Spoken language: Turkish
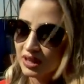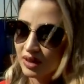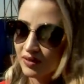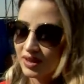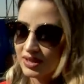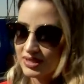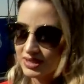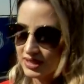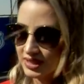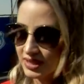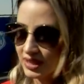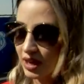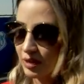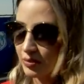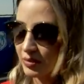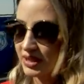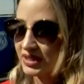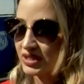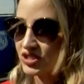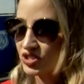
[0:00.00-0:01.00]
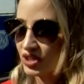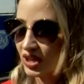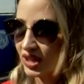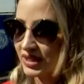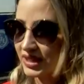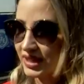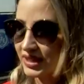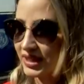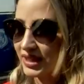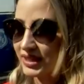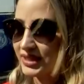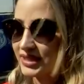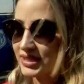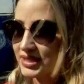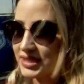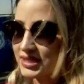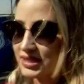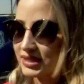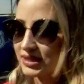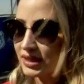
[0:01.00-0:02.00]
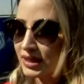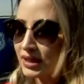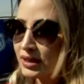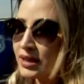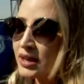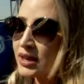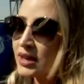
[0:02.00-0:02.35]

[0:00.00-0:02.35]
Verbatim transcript: davası ikame etti Çağlayan Adliyesi'nde.